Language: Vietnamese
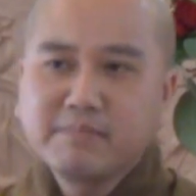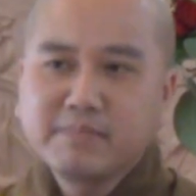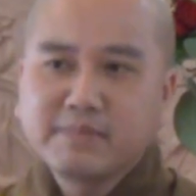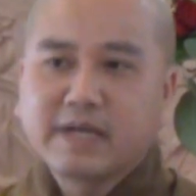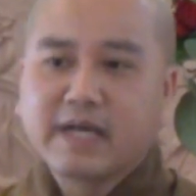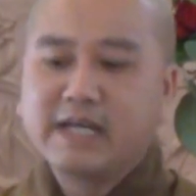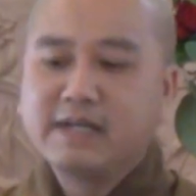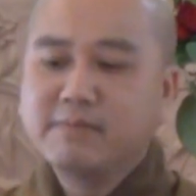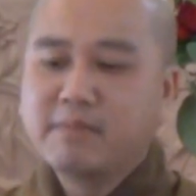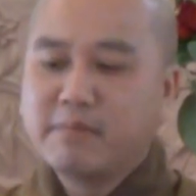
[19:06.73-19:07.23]

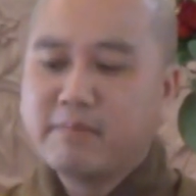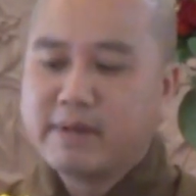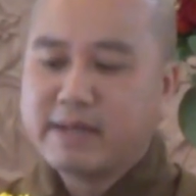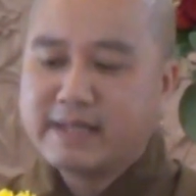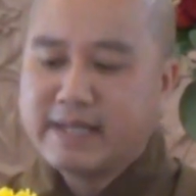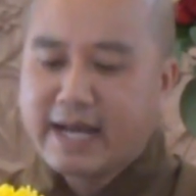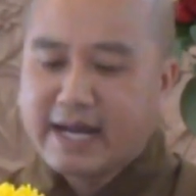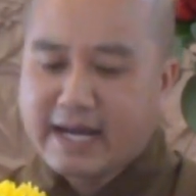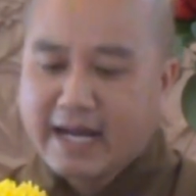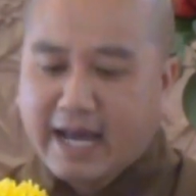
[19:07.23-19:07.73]
cấm kỵ mà
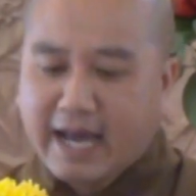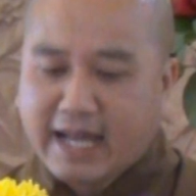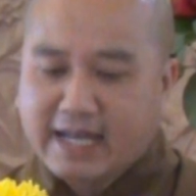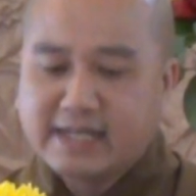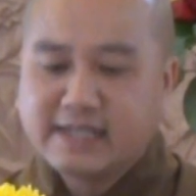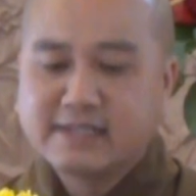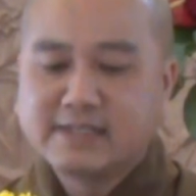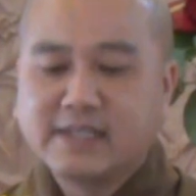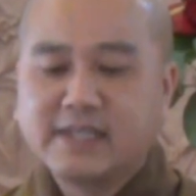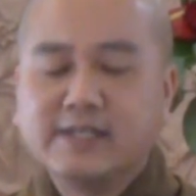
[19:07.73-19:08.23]
mình đang
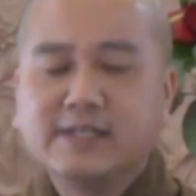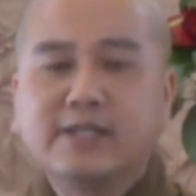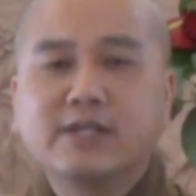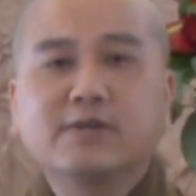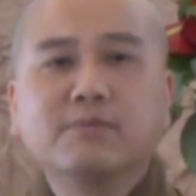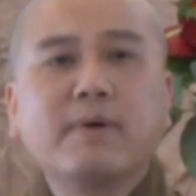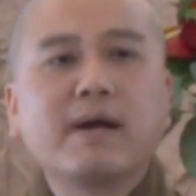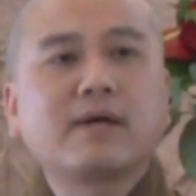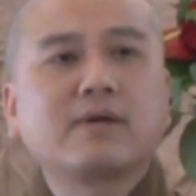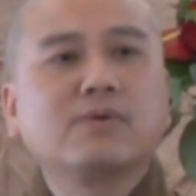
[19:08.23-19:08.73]
hành
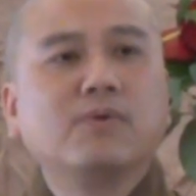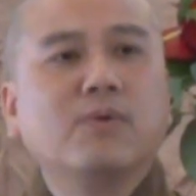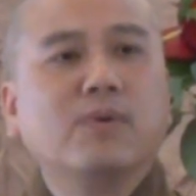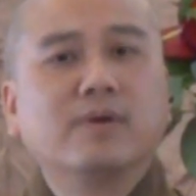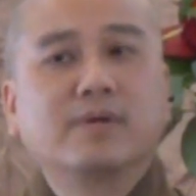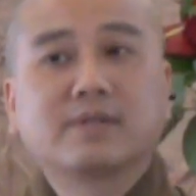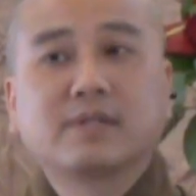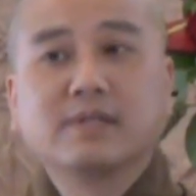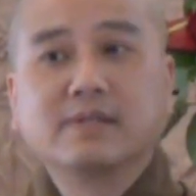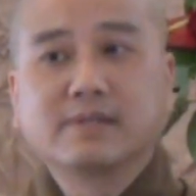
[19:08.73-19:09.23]
trì đều bắt
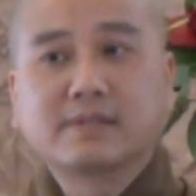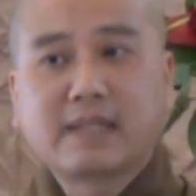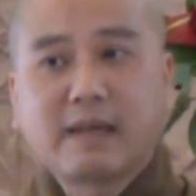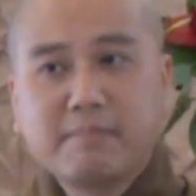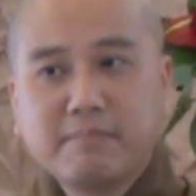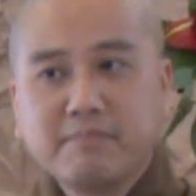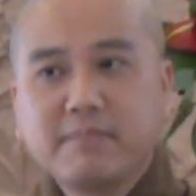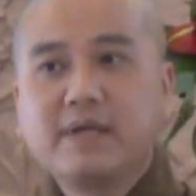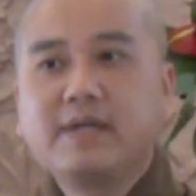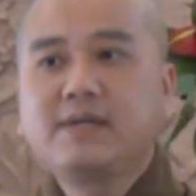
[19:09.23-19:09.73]
nguồn từ
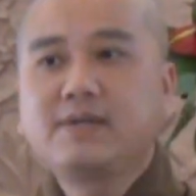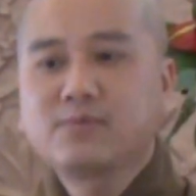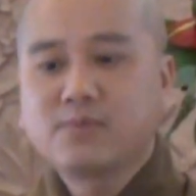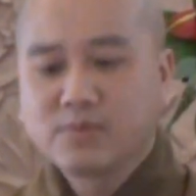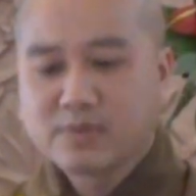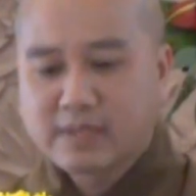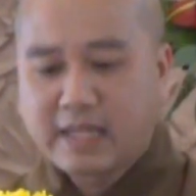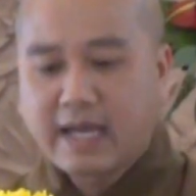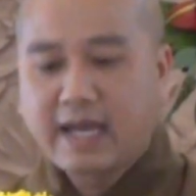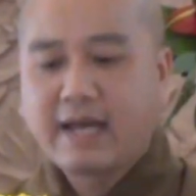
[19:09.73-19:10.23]
tâm
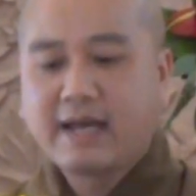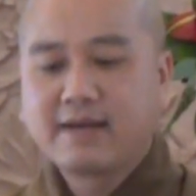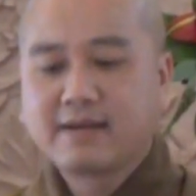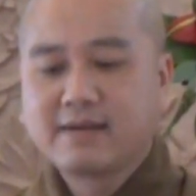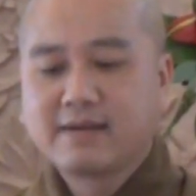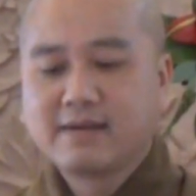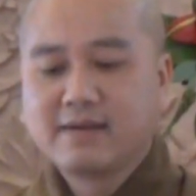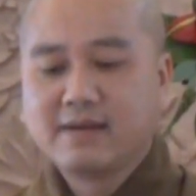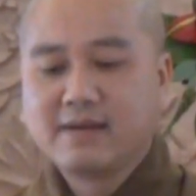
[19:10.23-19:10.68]
ý của ta